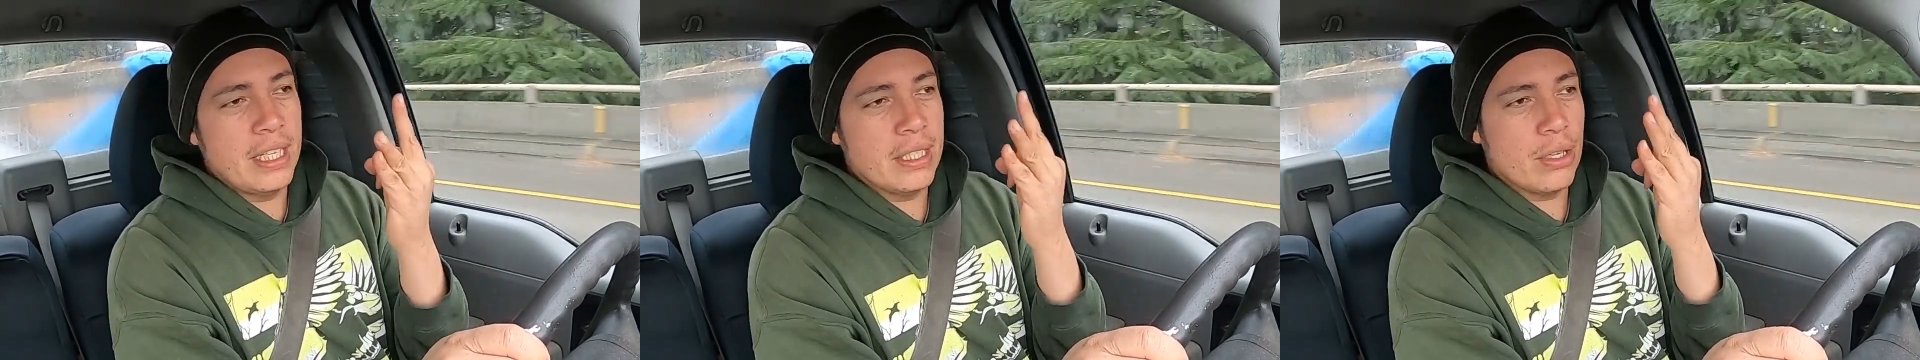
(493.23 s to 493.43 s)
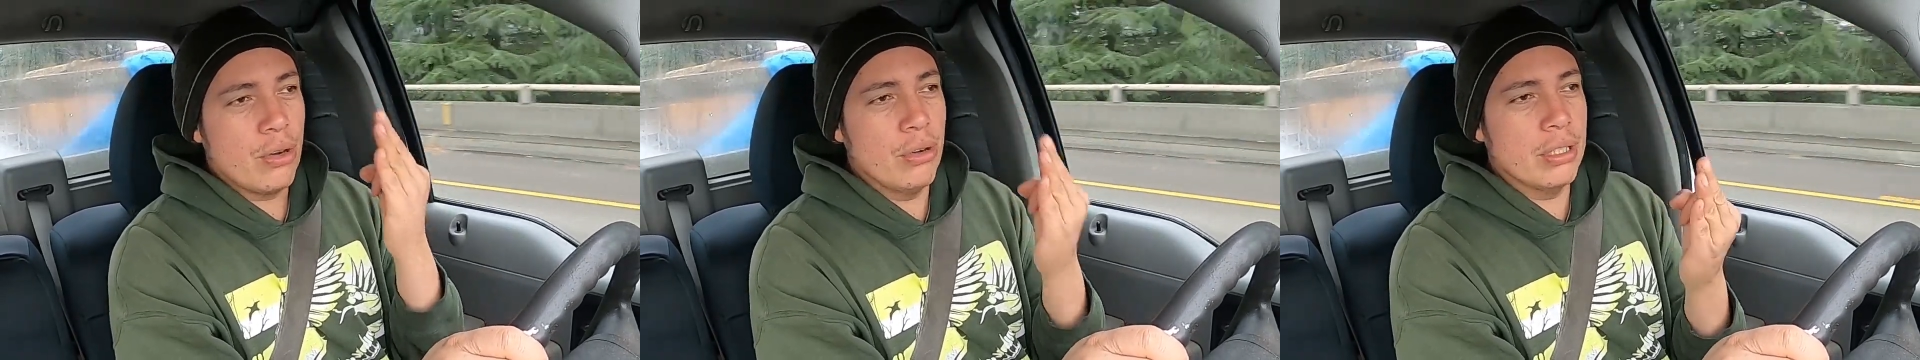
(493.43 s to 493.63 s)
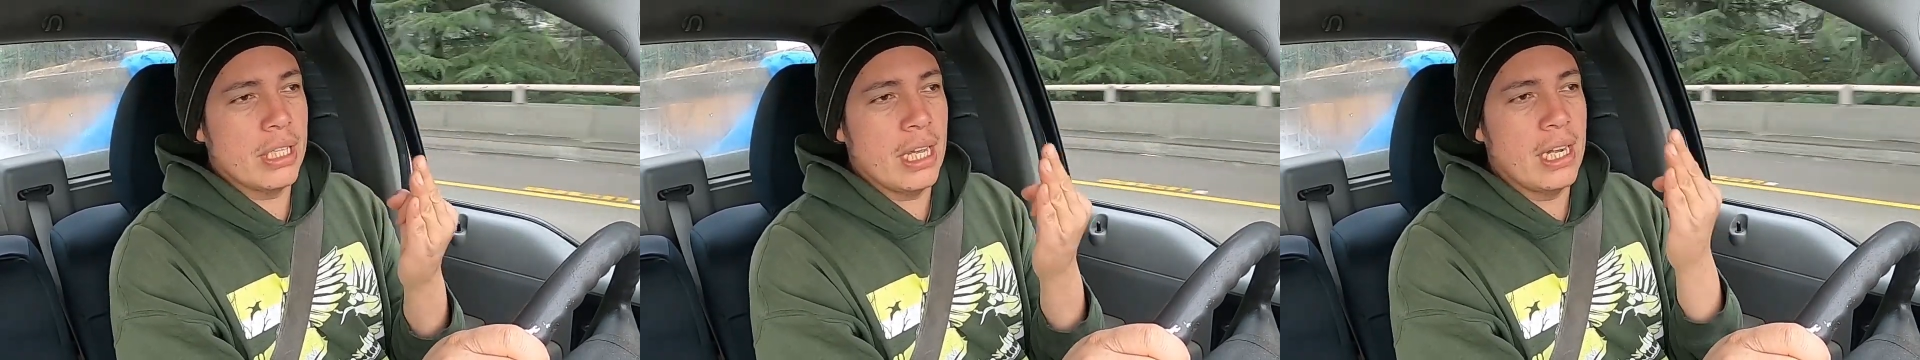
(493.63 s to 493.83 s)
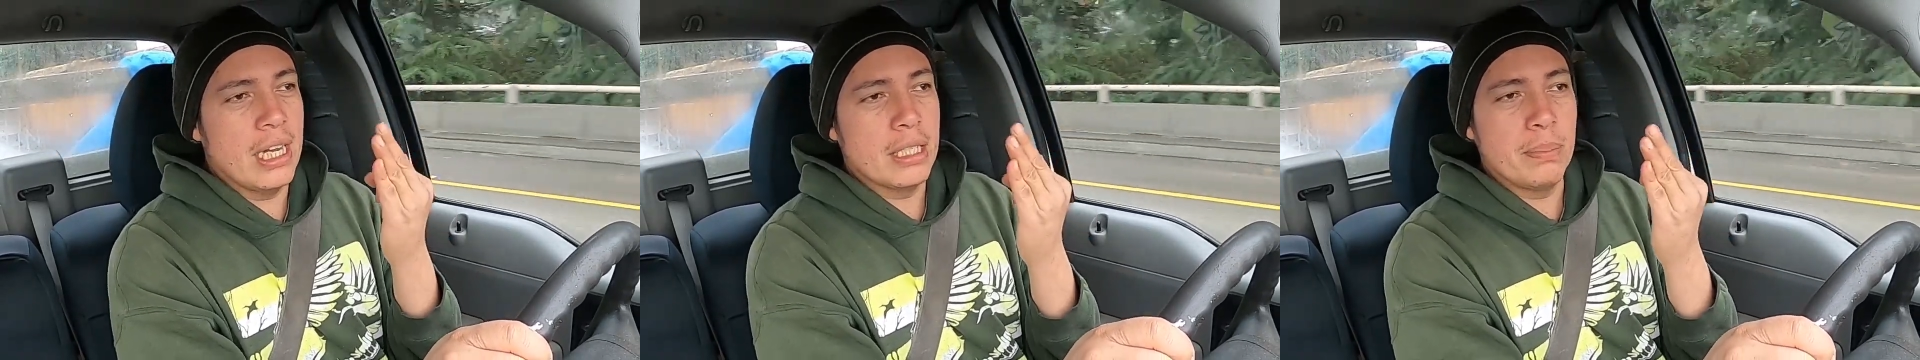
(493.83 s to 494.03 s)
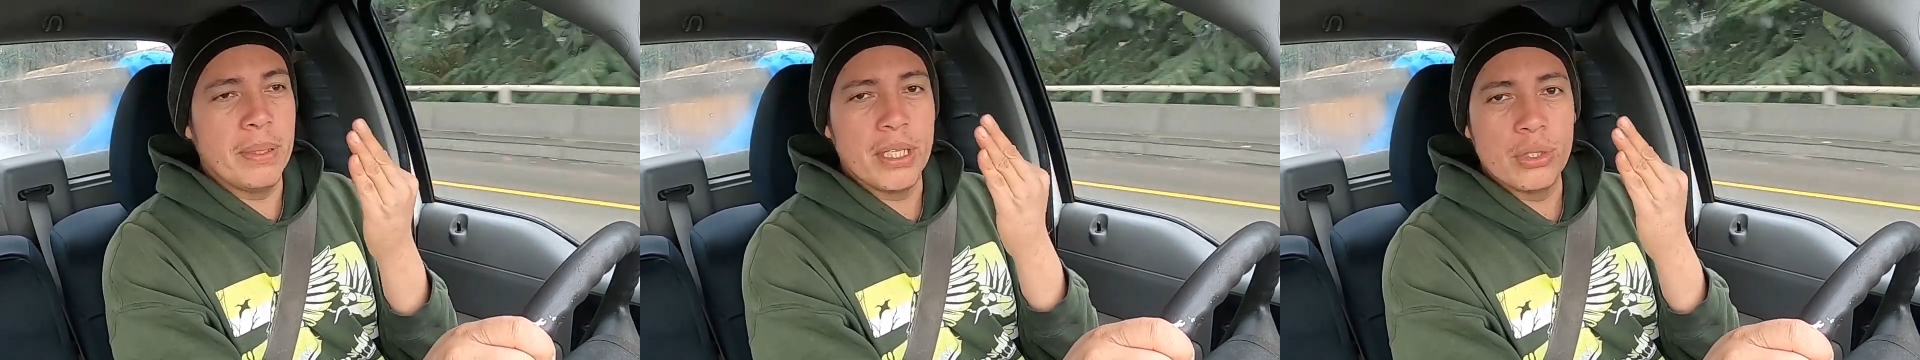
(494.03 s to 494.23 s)
tres
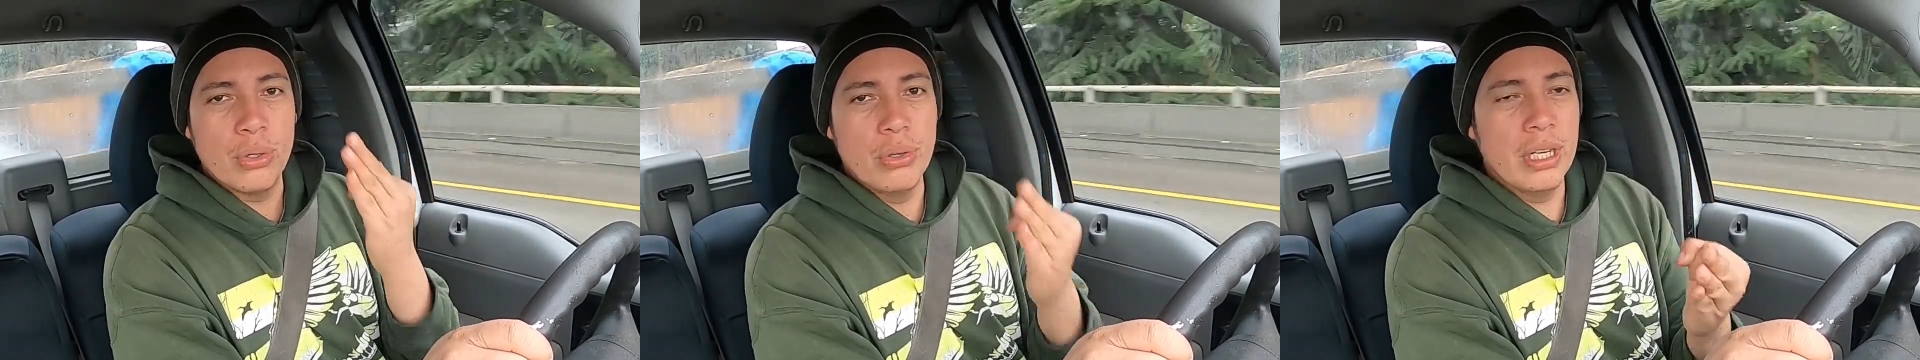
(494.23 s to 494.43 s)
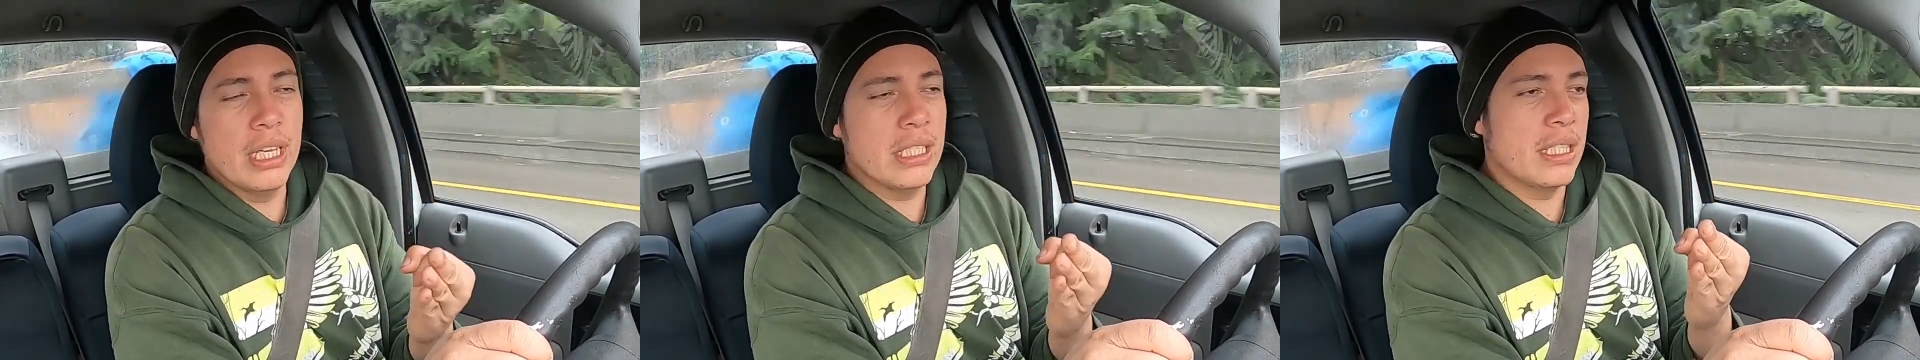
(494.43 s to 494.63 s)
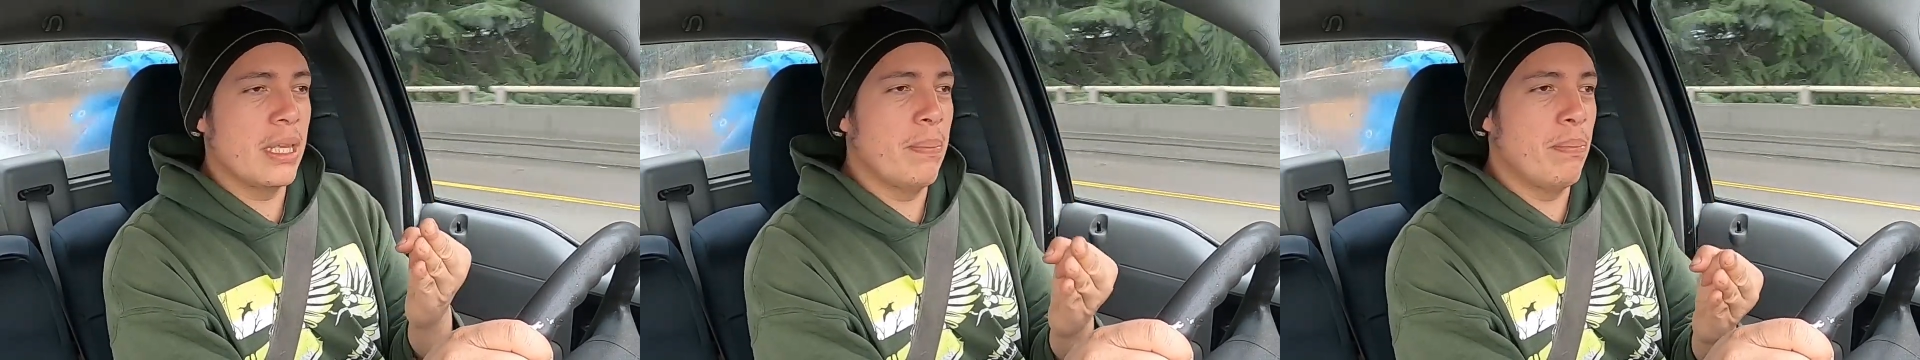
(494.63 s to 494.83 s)
cosas las personas